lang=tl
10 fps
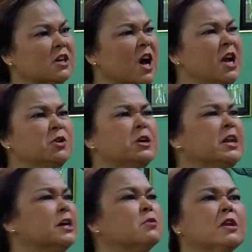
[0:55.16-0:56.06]
Anong
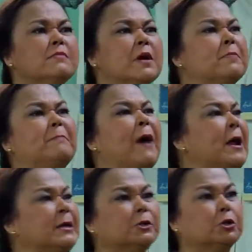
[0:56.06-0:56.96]
ginagawa ng mga
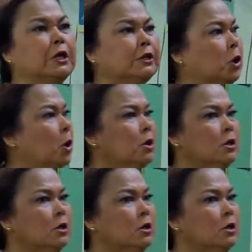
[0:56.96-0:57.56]
babaeng ito dito?